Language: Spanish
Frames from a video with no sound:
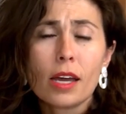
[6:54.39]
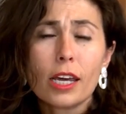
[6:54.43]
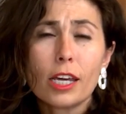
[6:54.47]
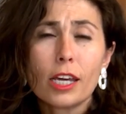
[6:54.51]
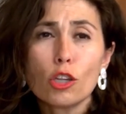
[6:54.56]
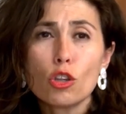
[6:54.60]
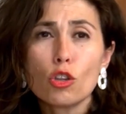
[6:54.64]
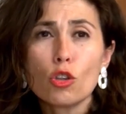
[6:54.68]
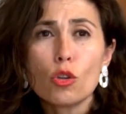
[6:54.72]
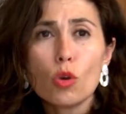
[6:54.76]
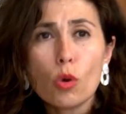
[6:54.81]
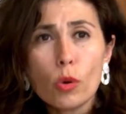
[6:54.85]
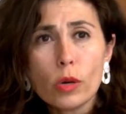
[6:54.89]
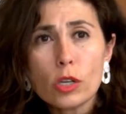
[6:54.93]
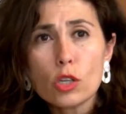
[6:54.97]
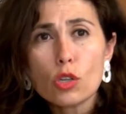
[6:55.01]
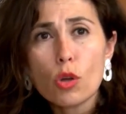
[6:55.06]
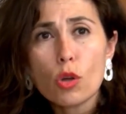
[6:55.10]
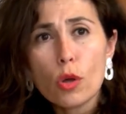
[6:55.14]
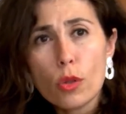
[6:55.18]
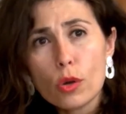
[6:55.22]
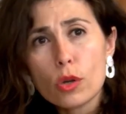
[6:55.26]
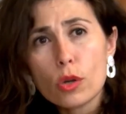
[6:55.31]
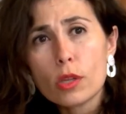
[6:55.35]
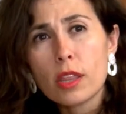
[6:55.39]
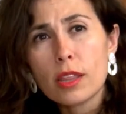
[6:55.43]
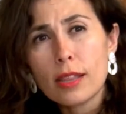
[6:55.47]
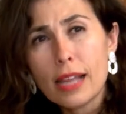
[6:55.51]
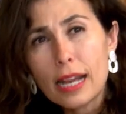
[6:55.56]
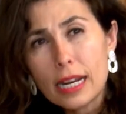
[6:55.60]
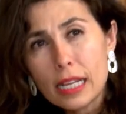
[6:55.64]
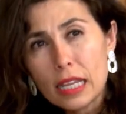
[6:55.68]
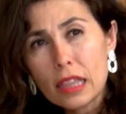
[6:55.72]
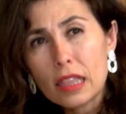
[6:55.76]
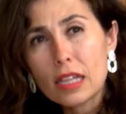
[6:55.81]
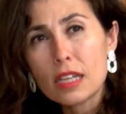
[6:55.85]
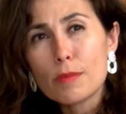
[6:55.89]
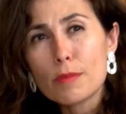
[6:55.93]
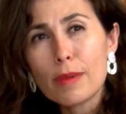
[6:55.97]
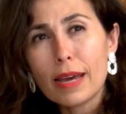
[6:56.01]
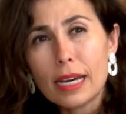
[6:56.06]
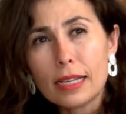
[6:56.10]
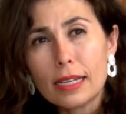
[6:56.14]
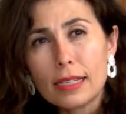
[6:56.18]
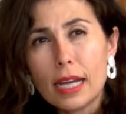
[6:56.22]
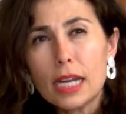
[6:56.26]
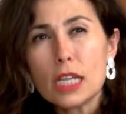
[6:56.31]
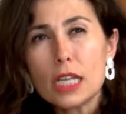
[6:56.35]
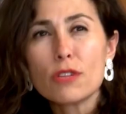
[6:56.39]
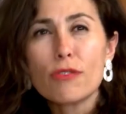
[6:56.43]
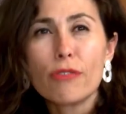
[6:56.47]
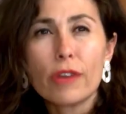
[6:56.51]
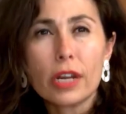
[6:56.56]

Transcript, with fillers: que no es todo hortalizas vegetales